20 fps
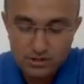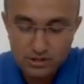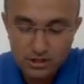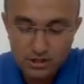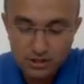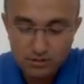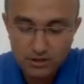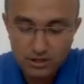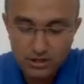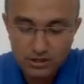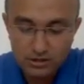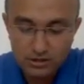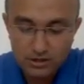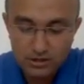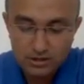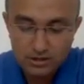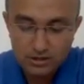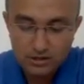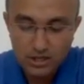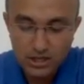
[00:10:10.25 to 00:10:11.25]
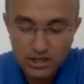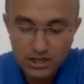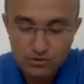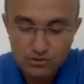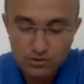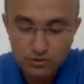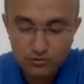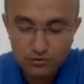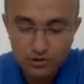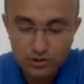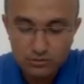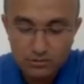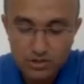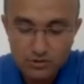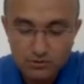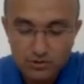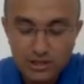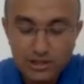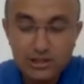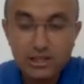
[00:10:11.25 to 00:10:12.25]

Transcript: yazmasına rağmen takes off demiş.